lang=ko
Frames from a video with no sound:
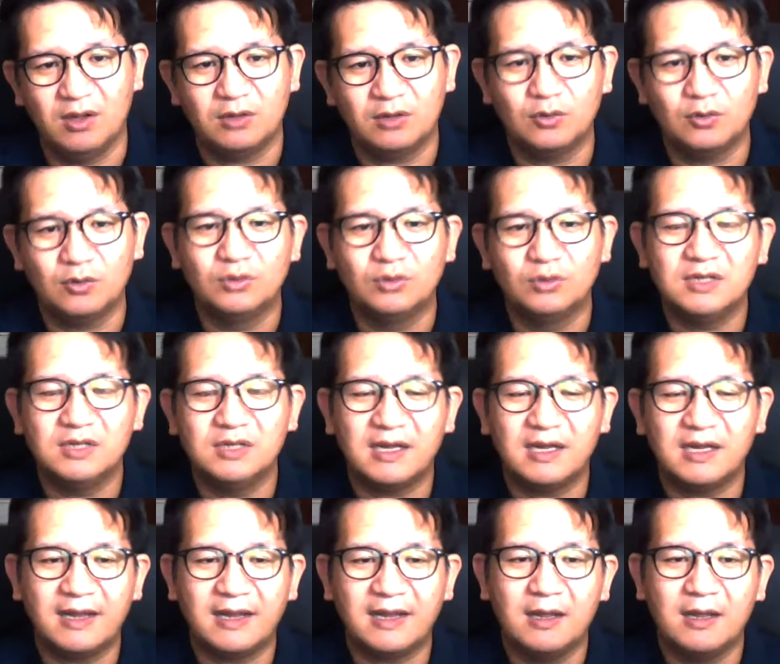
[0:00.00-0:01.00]
또
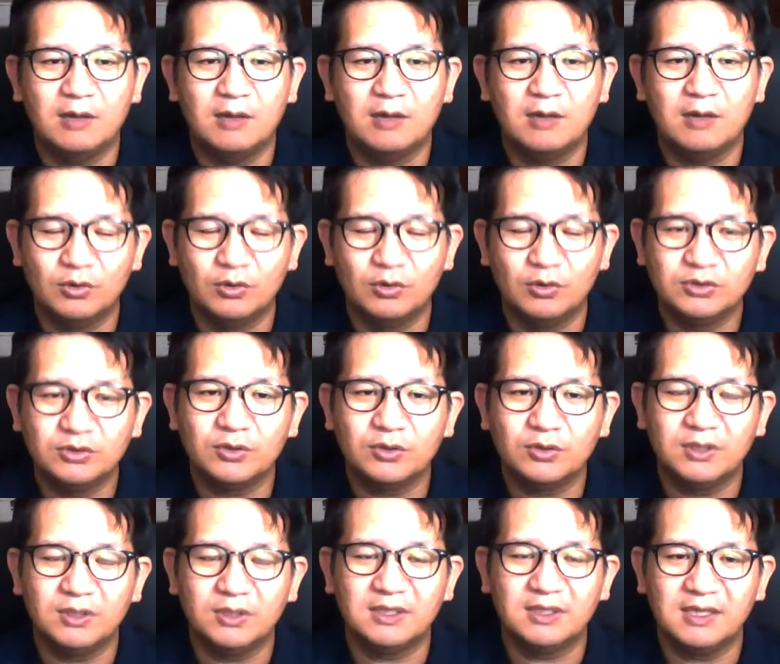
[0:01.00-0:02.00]
오늘날의 모든
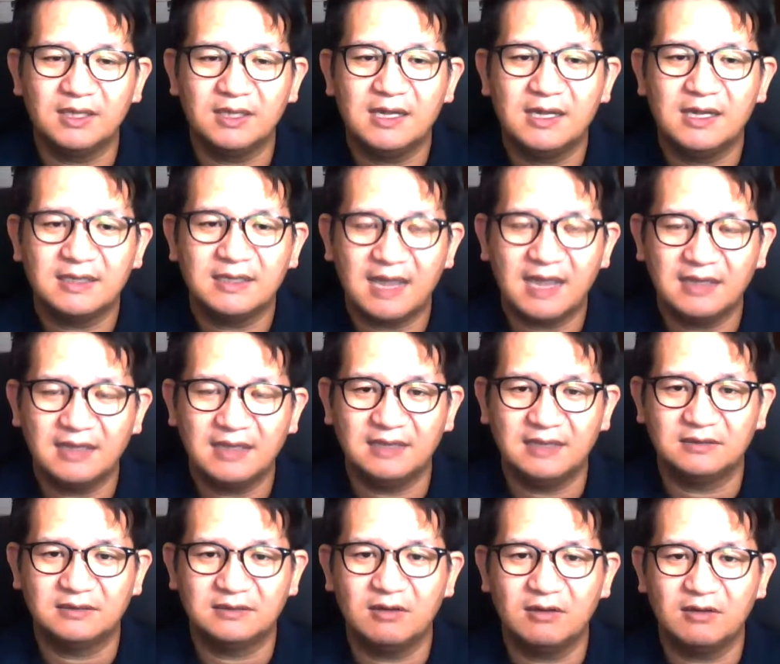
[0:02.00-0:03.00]
교인들을
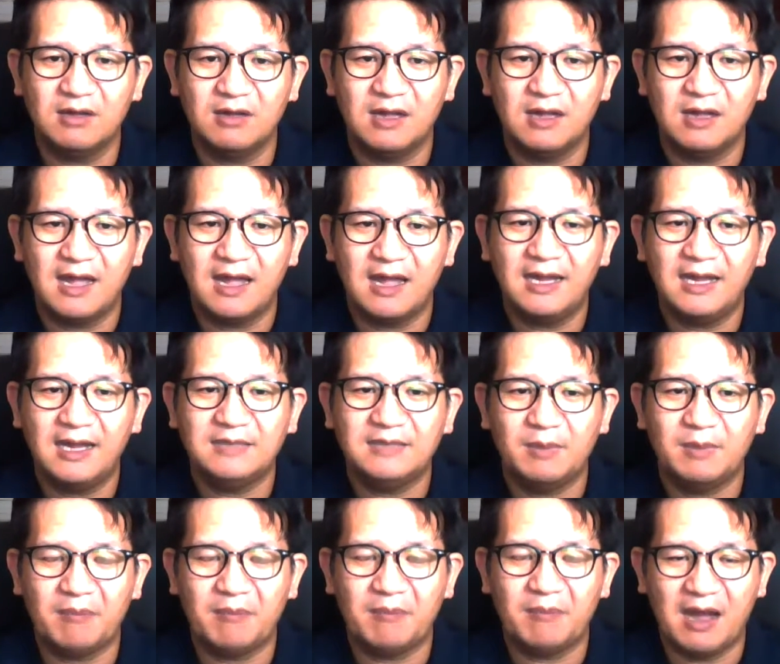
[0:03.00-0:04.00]
향해서 하나님의
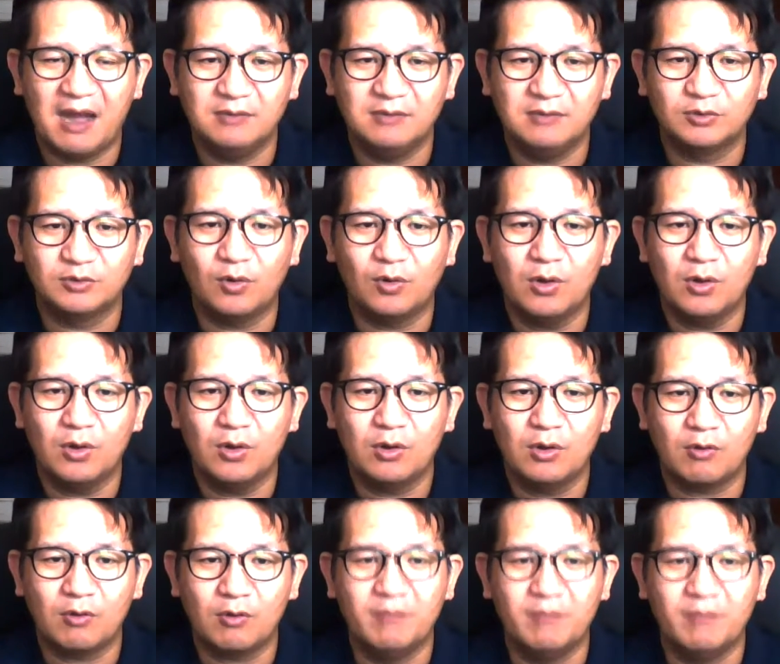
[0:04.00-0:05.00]
마음으로
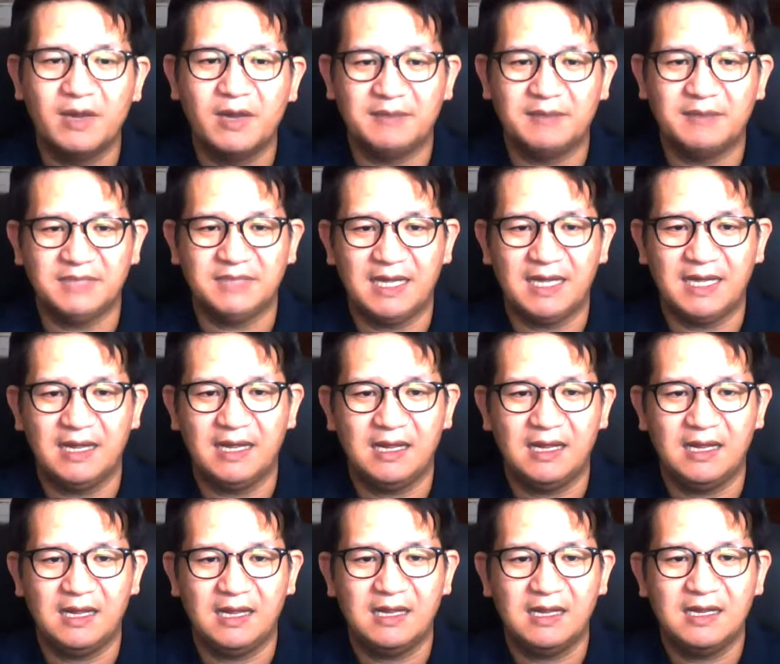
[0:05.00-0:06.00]
권면합니다.
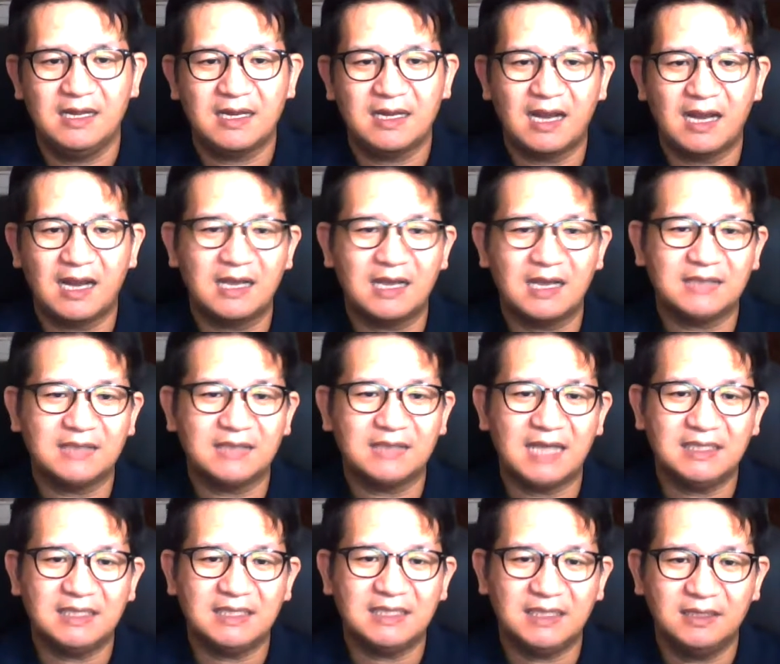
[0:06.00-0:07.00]
각각
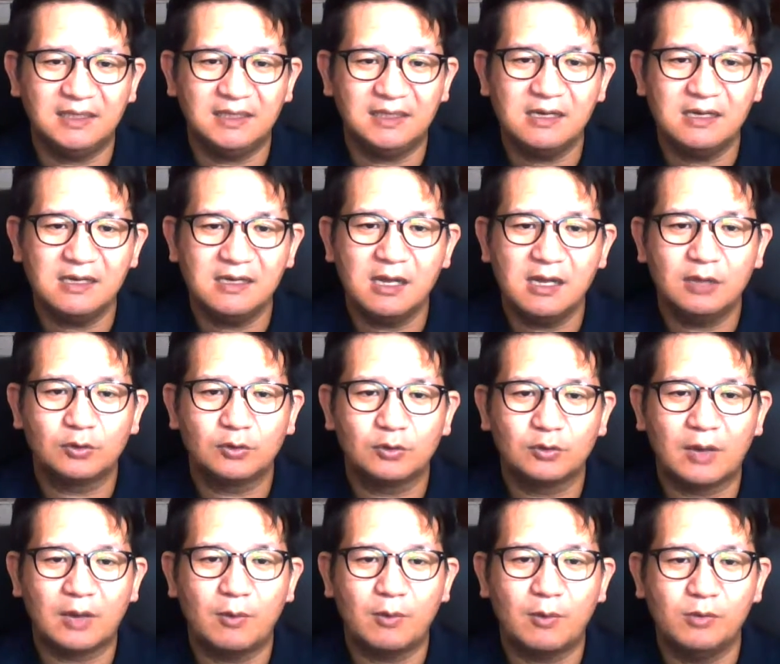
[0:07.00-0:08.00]
자기 일을
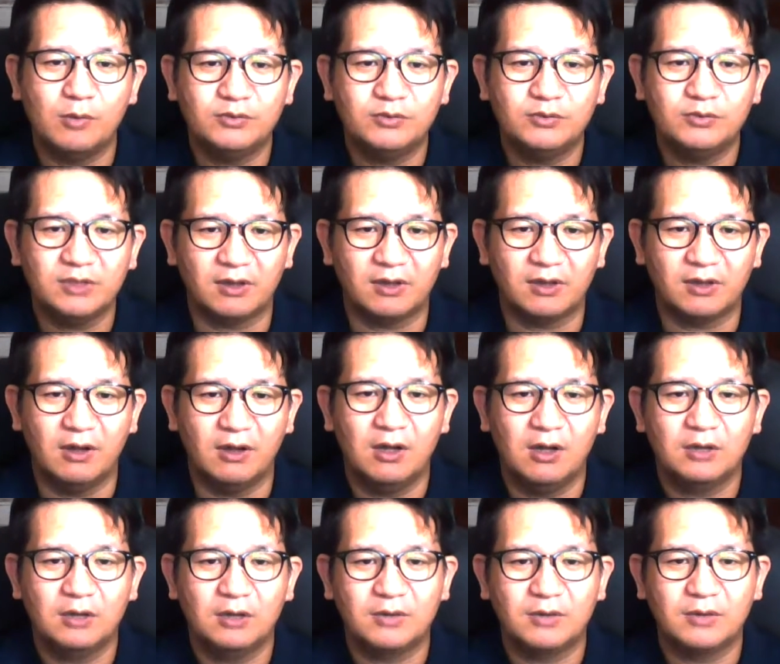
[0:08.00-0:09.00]
돌아볼 뿐더러
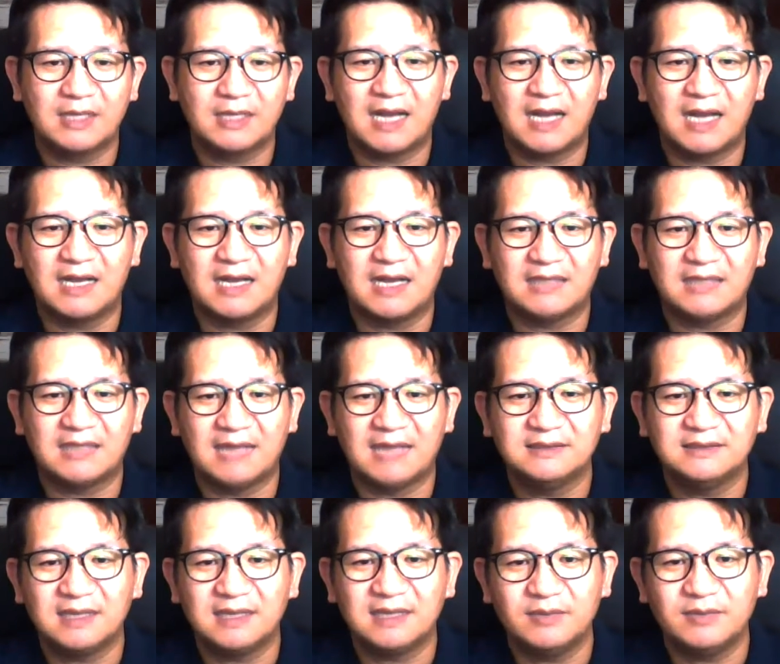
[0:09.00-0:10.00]
또한 각각 다른
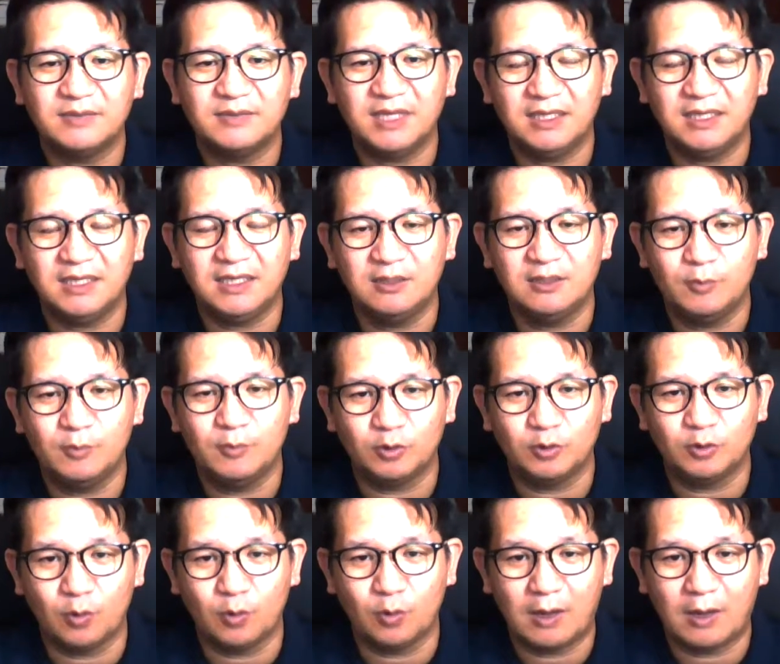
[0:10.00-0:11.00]
사람들의 일을
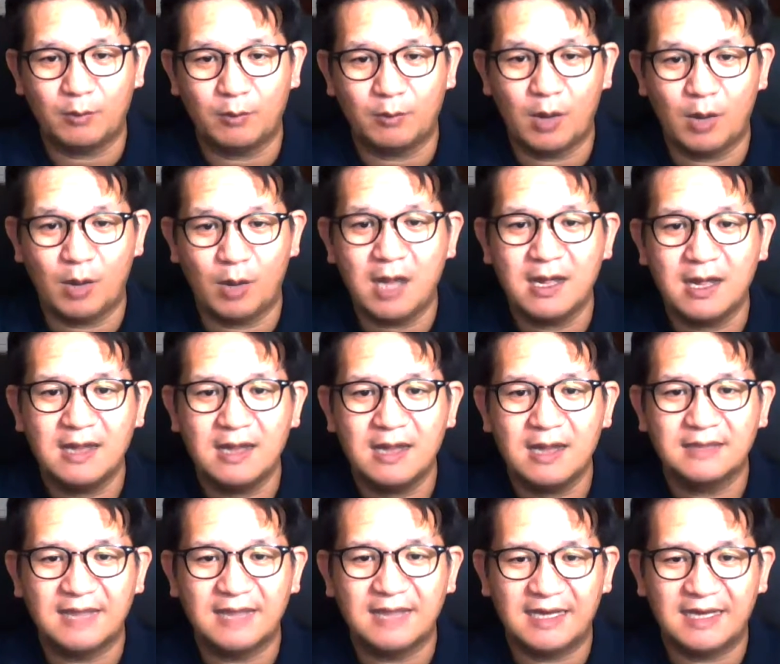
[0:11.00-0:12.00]
돌아보아
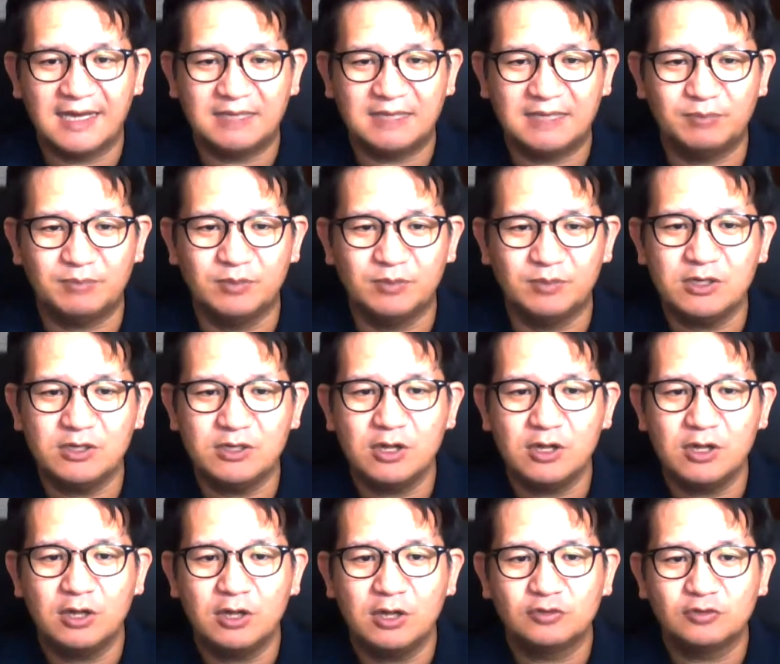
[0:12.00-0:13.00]
나의 기쁨을
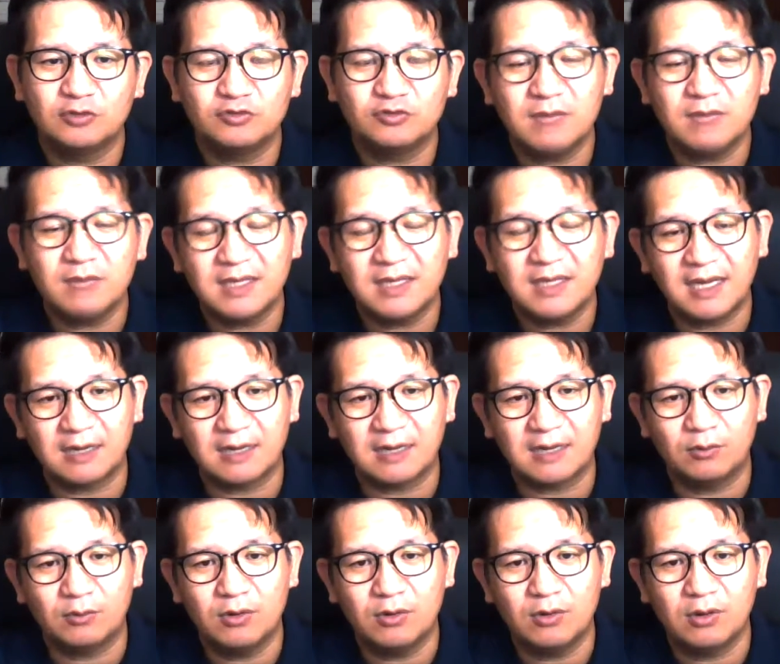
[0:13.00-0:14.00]
충만케
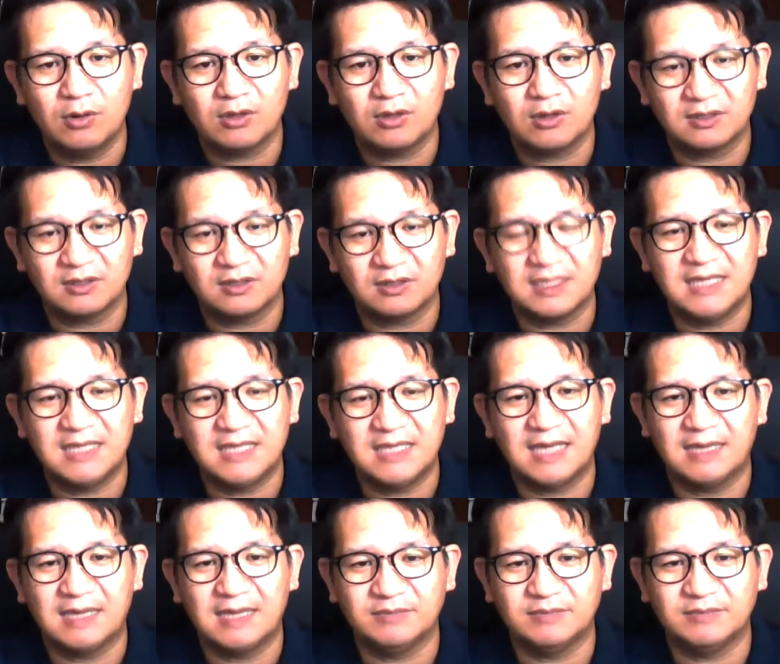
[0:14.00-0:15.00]
하라고 그렇게
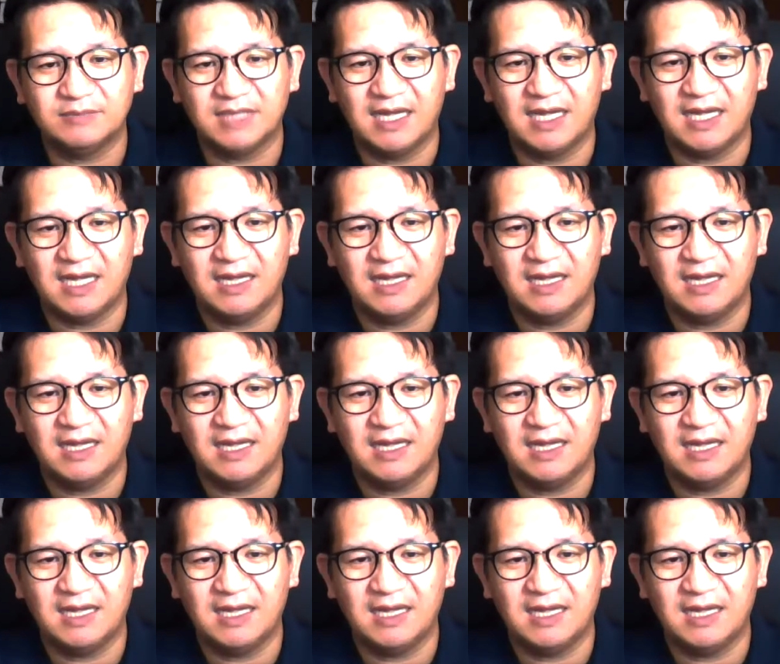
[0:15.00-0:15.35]
이야기합니다.